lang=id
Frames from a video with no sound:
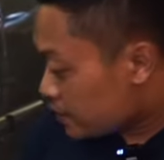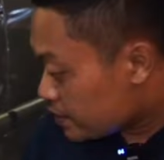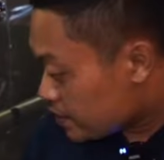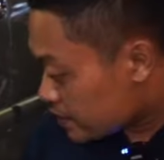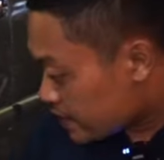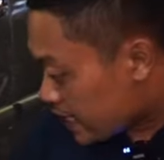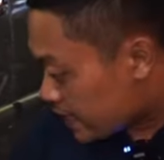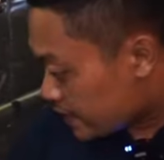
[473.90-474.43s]

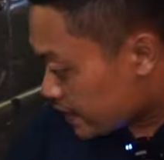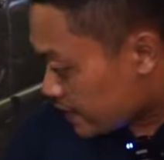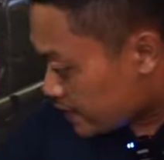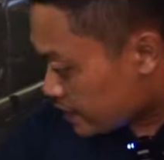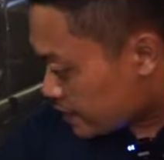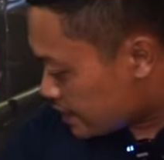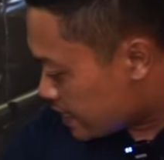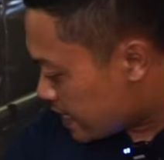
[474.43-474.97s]
Jika
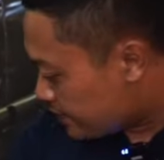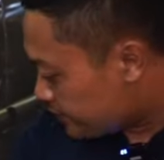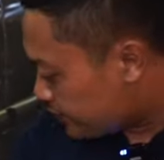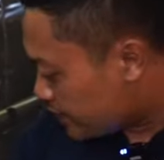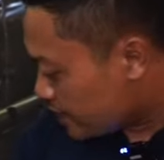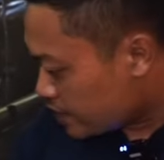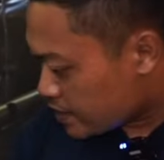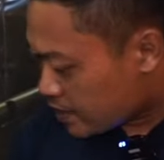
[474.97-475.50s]
ingin
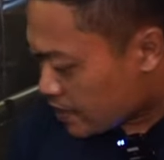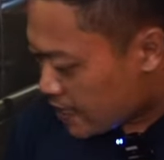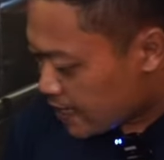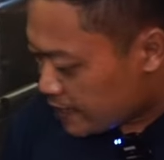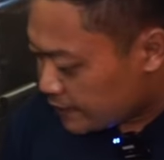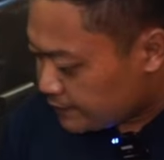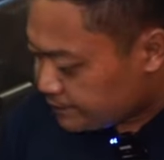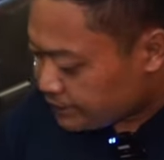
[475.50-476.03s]
diganti
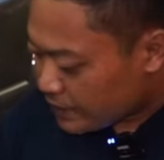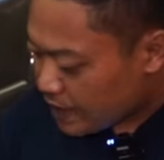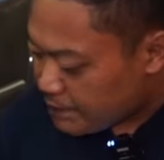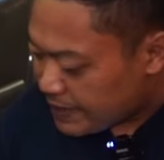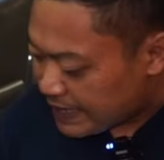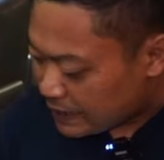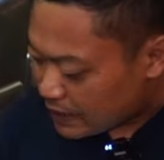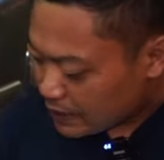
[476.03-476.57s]
dengan
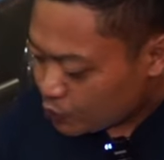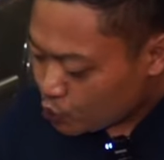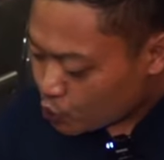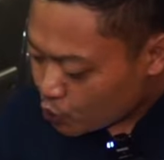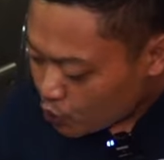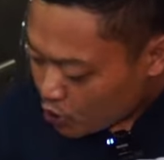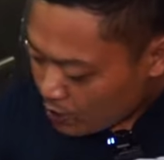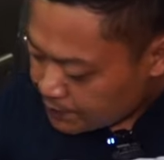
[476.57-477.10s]
merek
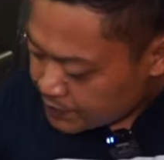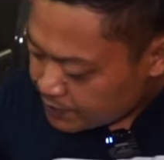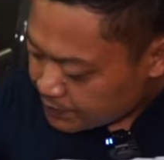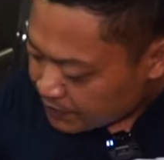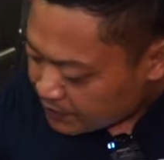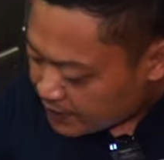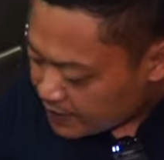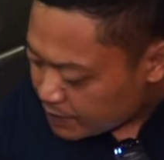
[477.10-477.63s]
Dunlop
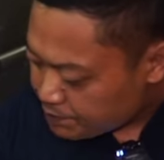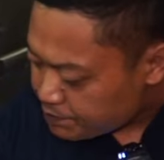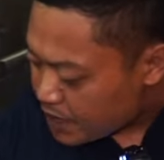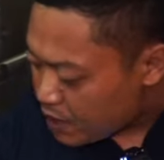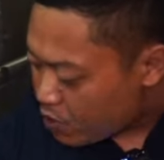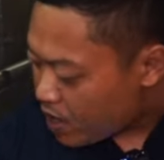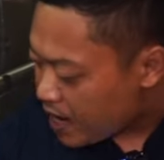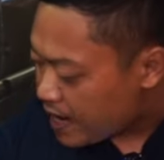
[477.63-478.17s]
seperti ini
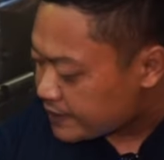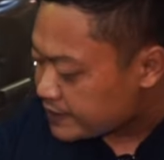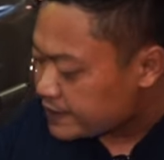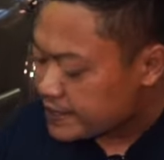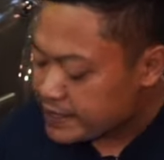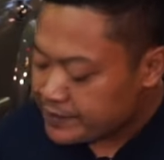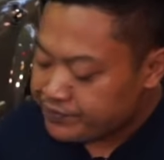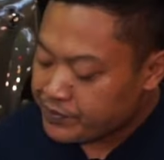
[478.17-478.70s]

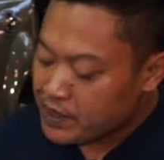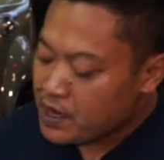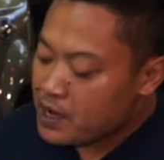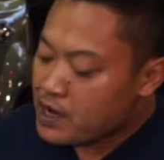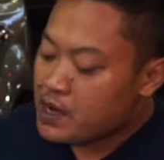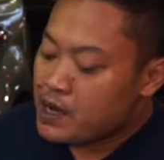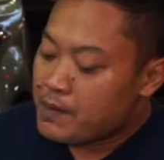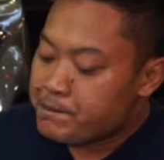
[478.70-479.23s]
bawaannya
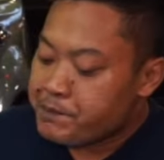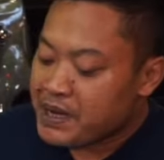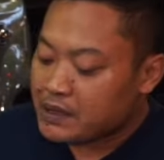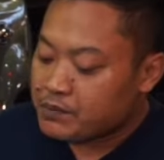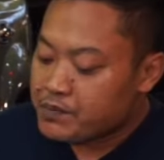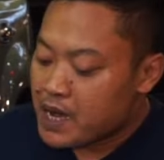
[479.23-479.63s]
4